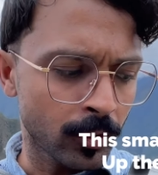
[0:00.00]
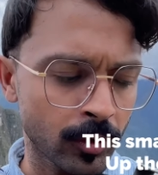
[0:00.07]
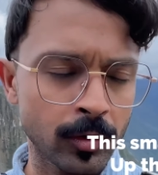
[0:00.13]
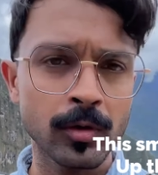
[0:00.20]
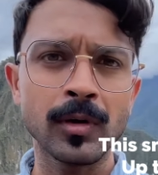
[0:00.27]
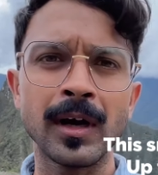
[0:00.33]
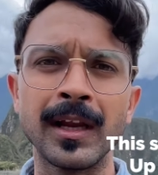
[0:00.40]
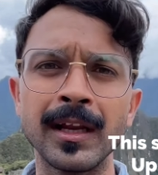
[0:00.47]

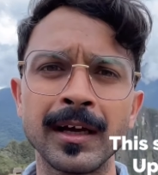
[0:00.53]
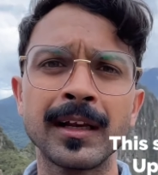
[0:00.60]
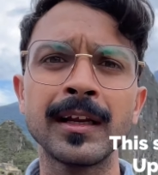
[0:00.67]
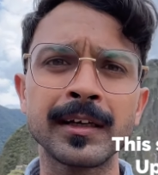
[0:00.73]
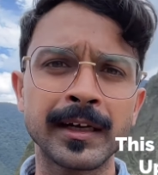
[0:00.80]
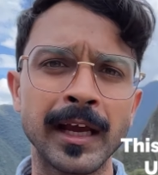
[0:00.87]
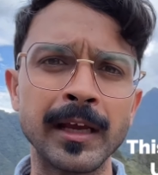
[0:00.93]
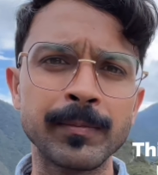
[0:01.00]
को अलग
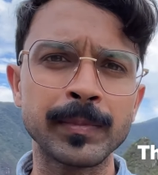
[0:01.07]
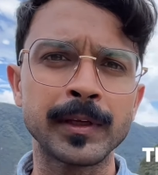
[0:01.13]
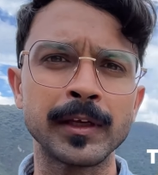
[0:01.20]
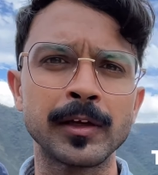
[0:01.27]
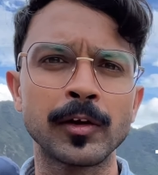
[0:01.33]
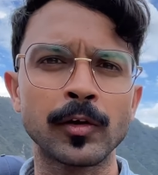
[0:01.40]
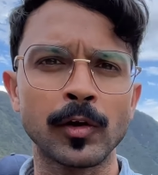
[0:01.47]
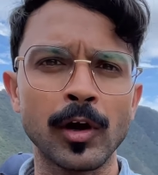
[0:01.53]
अलग टाइप की
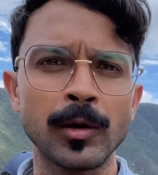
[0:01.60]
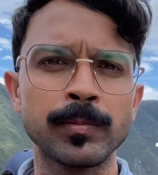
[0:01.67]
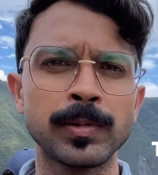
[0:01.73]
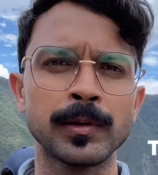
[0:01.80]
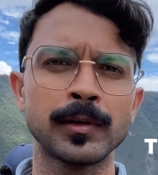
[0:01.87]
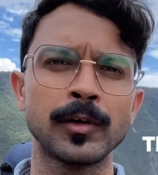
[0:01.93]
क्रॉप